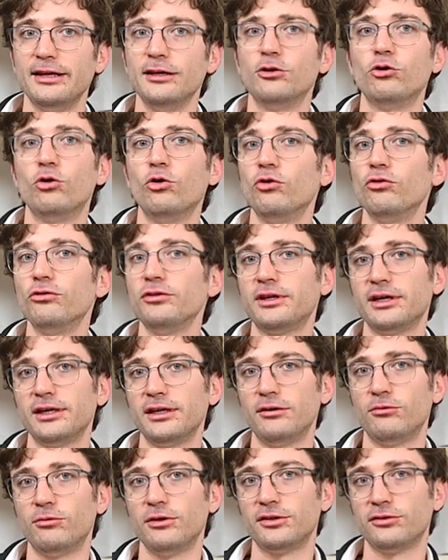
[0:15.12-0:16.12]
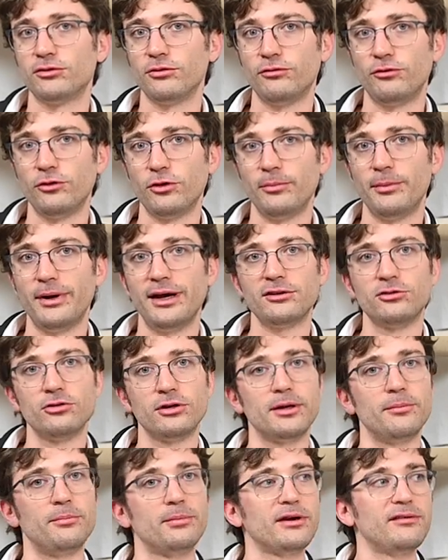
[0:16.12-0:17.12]
incontri di questo formato
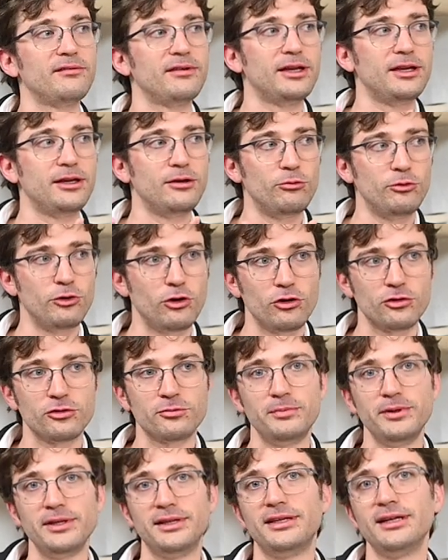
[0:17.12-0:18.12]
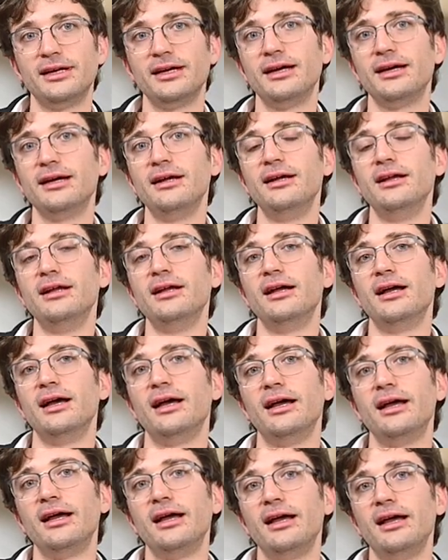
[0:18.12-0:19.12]
che prevede un ospite
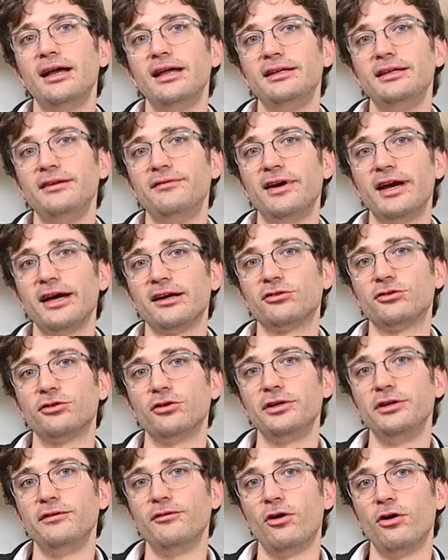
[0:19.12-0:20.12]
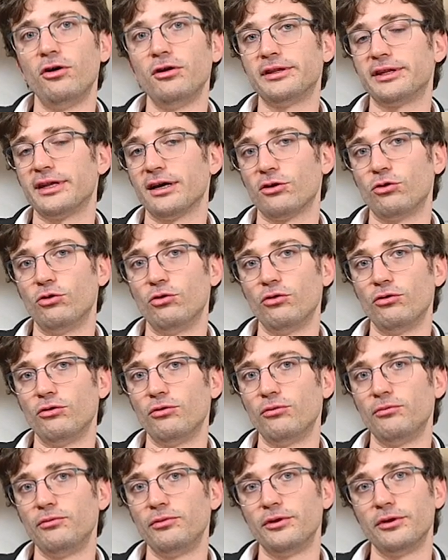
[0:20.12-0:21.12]
eh, diverso ogni volta
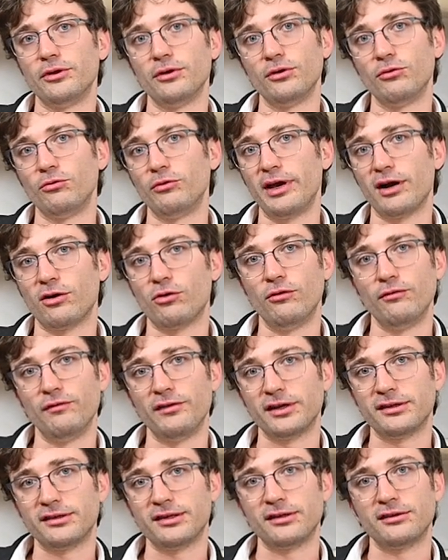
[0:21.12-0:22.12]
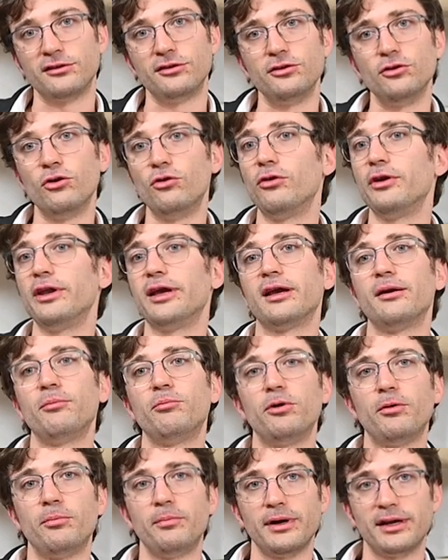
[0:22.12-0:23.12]
con una conversazione che
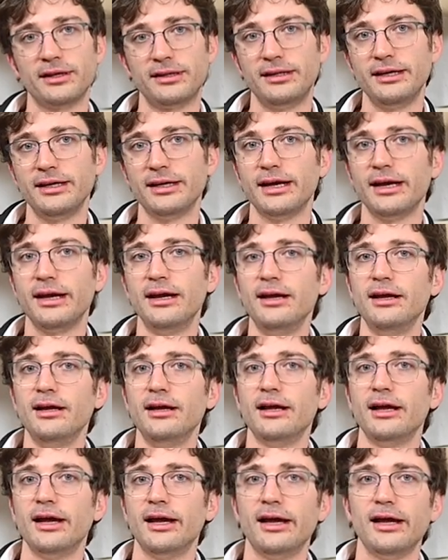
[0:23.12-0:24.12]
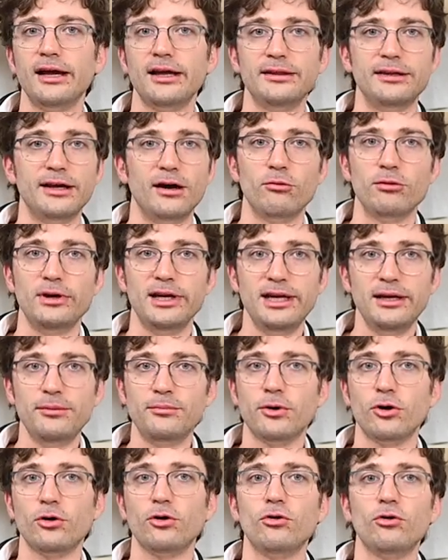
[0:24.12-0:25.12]
può partire eh, da un
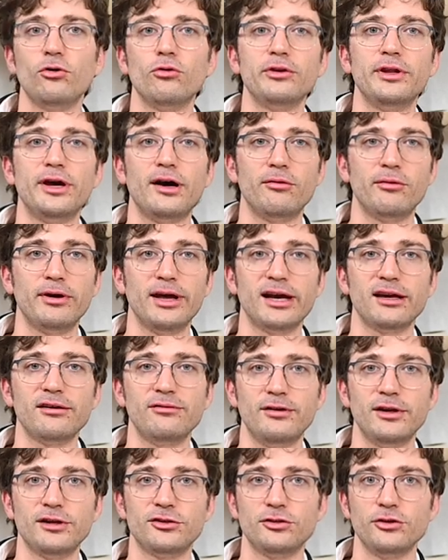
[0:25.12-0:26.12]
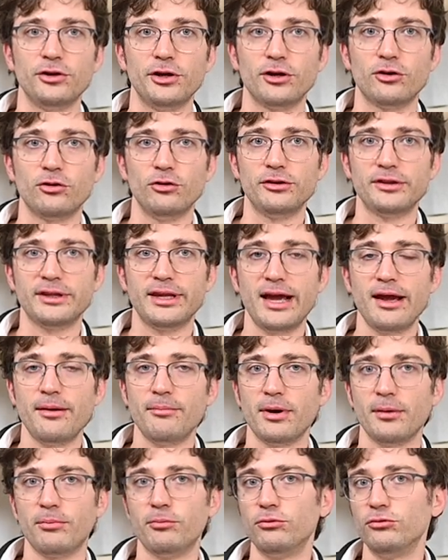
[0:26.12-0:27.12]
libro o da una riflessione col
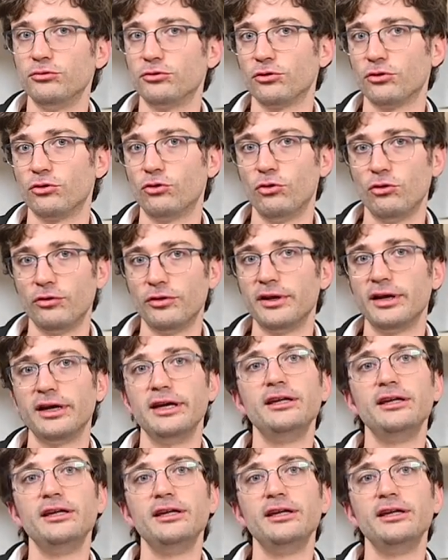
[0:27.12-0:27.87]
tema, appunto con